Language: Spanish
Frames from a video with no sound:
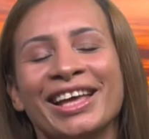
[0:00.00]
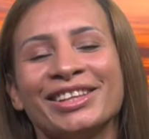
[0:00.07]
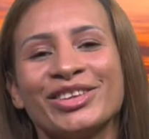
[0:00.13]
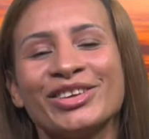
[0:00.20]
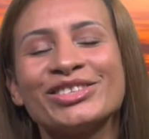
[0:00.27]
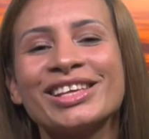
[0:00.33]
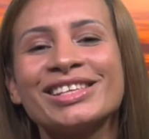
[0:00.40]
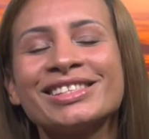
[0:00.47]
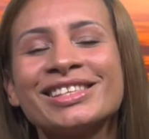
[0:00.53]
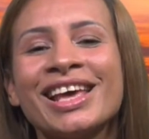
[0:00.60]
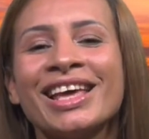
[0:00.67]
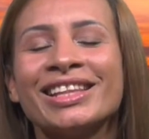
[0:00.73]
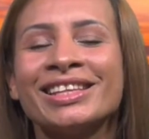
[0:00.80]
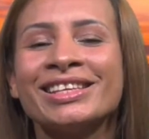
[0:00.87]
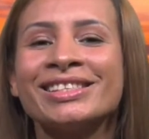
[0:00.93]
Entonces,
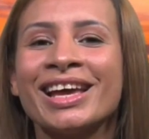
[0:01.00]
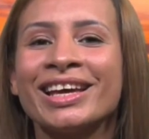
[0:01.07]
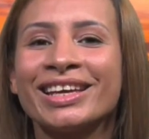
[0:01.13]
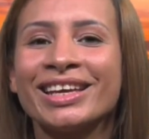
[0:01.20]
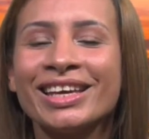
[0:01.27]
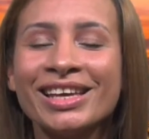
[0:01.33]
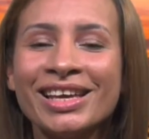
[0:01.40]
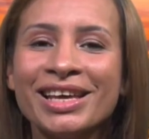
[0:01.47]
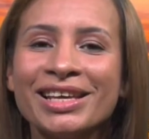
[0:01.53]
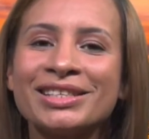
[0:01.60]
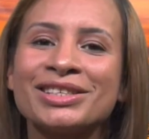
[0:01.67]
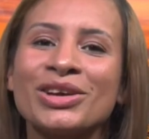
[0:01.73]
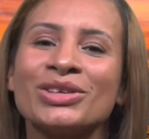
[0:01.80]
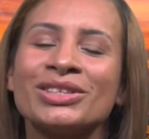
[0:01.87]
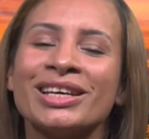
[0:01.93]
dice aquí,
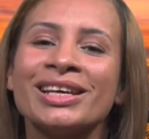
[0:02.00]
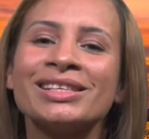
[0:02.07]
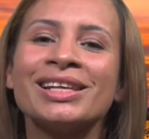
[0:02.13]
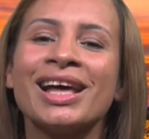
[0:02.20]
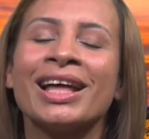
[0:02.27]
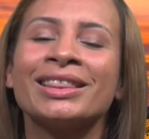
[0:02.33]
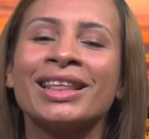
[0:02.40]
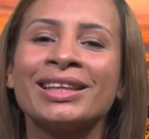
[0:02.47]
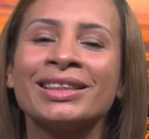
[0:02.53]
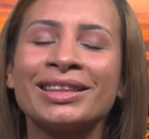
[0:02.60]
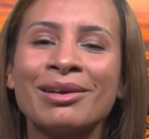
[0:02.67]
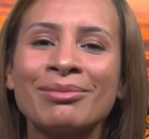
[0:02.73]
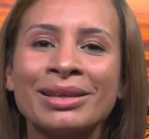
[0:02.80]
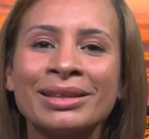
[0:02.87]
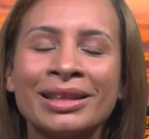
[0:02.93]
si oyeres
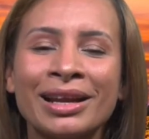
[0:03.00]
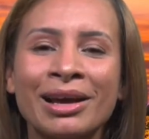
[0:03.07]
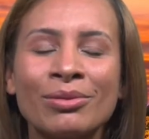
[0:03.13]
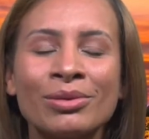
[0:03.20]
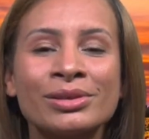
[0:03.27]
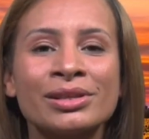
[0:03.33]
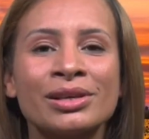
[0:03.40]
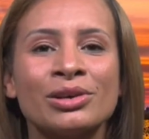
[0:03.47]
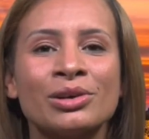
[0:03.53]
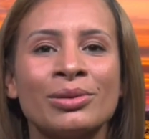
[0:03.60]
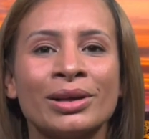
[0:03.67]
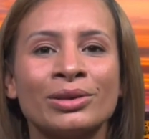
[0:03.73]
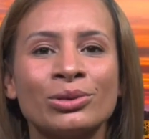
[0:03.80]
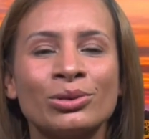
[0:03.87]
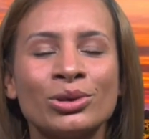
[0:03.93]
atentamente la voz de
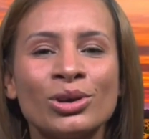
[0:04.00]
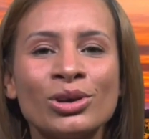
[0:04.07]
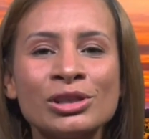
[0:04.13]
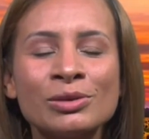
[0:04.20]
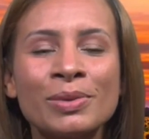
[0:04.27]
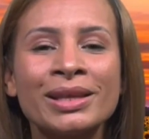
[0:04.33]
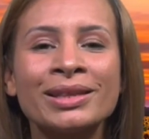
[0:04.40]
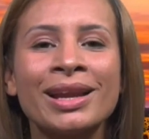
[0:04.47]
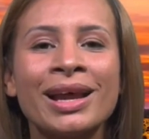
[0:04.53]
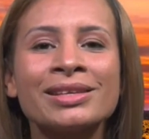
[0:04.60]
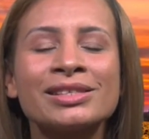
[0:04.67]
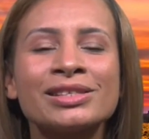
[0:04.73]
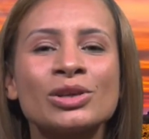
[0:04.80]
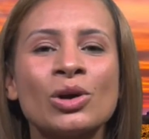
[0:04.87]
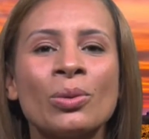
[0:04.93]
Jehová tu Dios,
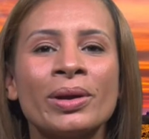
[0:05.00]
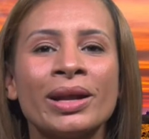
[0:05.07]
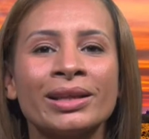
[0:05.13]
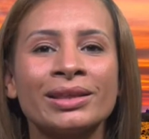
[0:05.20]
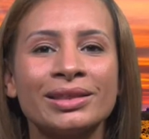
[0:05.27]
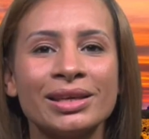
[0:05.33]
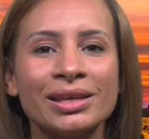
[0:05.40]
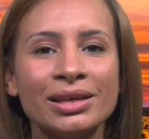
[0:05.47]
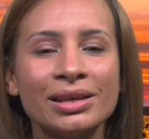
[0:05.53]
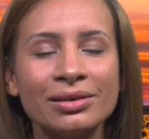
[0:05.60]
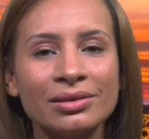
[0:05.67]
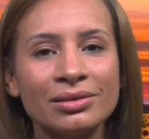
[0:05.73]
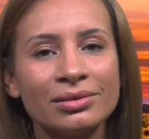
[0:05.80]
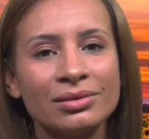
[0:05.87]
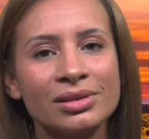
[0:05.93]
vendrán sobre
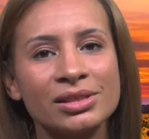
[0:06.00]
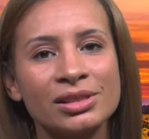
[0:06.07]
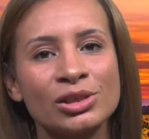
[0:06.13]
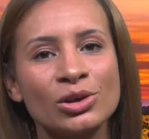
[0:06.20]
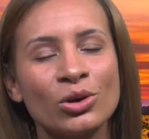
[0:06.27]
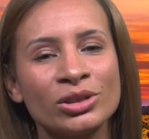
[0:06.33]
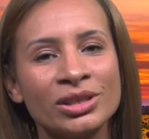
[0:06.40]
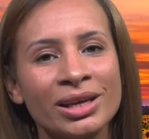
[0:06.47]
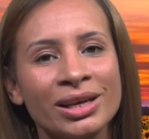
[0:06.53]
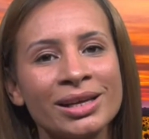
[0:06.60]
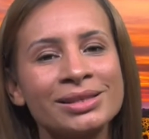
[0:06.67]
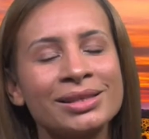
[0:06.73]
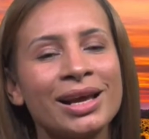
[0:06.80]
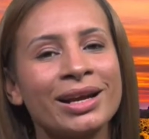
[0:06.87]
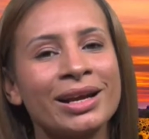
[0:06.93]
ti. Si
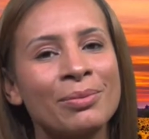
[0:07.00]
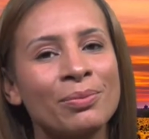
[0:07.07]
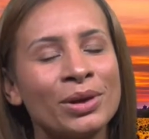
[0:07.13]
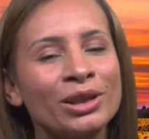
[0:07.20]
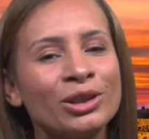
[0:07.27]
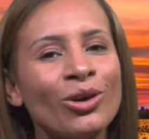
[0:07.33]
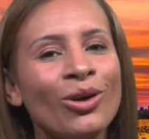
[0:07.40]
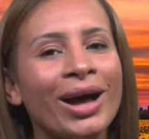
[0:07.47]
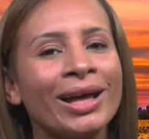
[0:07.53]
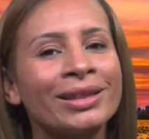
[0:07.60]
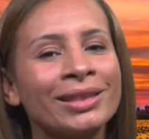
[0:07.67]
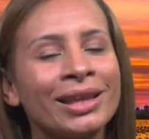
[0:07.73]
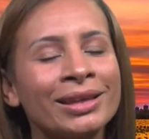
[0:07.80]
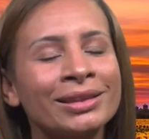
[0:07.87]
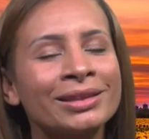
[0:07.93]
oyeres, repito,
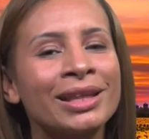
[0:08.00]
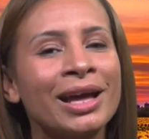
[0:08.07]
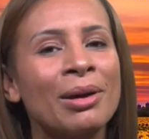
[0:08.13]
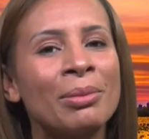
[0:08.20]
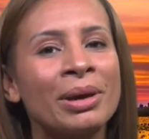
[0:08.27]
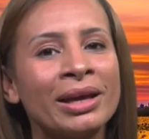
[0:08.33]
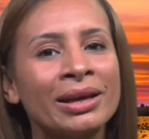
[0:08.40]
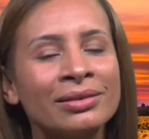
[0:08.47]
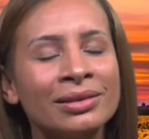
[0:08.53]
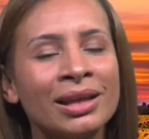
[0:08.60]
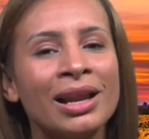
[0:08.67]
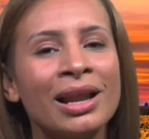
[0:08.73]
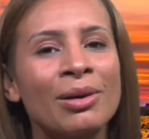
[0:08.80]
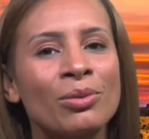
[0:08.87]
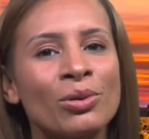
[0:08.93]

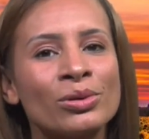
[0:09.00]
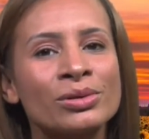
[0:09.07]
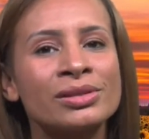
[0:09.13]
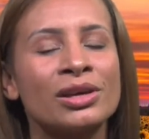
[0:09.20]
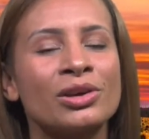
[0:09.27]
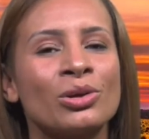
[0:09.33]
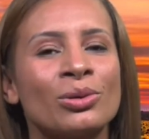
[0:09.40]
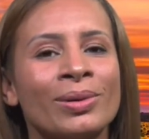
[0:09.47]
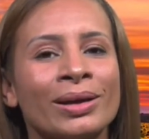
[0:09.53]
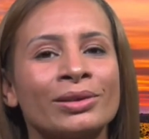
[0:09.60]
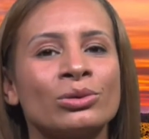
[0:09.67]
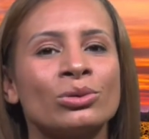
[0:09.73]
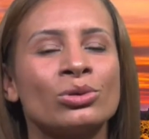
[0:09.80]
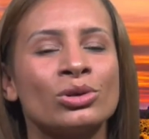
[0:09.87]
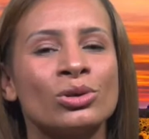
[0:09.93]
atentamente la voz de
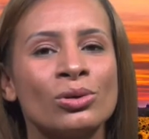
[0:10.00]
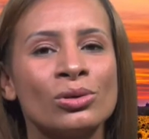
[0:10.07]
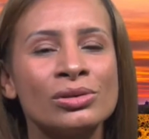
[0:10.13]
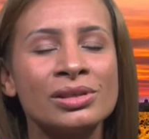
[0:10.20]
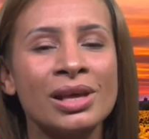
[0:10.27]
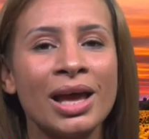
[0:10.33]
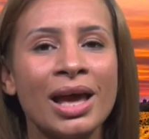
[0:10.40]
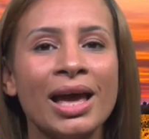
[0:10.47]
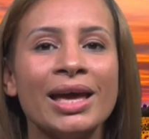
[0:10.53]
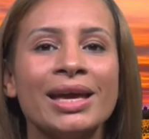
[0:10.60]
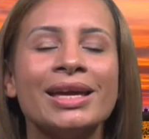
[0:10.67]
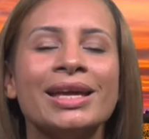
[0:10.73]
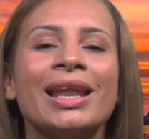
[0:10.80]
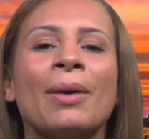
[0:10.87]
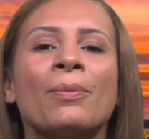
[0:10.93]
Jehová tu Dios
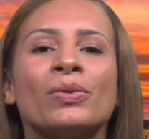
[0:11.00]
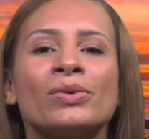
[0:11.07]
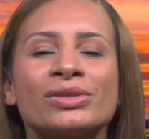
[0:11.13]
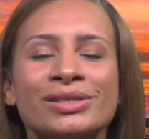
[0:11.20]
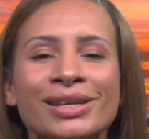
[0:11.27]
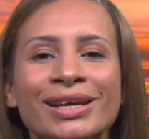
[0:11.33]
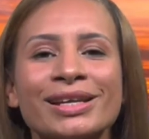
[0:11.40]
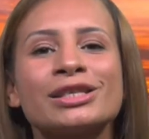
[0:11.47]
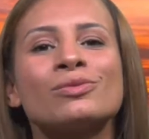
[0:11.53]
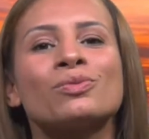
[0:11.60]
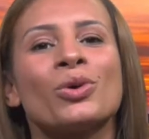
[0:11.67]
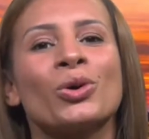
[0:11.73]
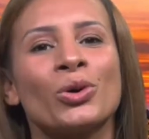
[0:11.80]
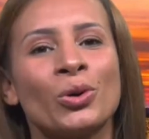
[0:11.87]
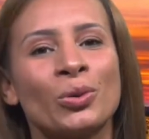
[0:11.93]
y la pusieres
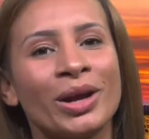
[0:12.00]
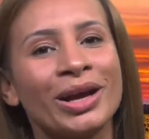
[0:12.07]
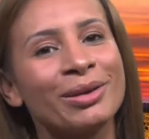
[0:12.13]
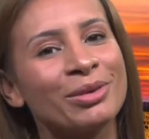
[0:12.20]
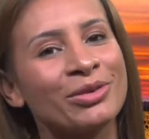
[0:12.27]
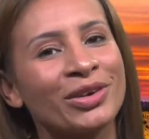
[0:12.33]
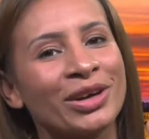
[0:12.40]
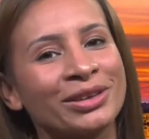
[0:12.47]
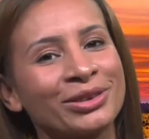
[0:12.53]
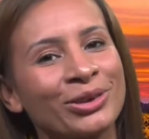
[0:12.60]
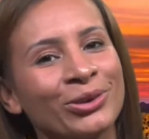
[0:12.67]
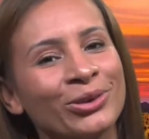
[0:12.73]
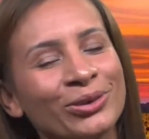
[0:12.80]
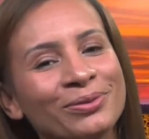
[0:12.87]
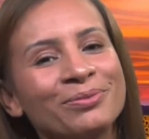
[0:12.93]
por obra, que me
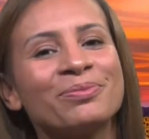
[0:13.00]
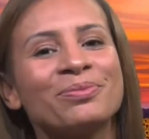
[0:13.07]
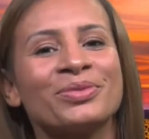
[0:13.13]
faltó,